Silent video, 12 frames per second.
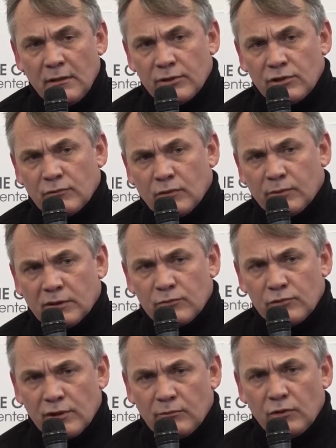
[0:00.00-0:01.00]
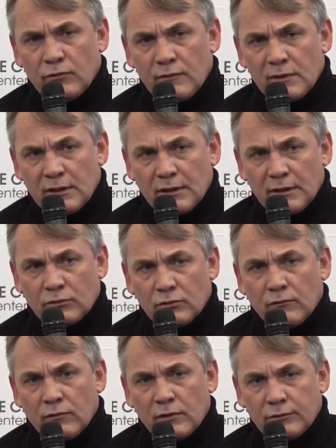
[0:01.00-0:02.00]
Почему? Потому что мы увидели
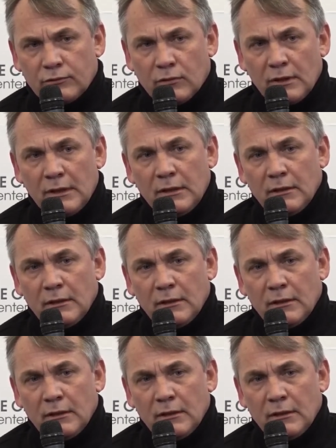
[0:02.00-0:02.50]
ту волну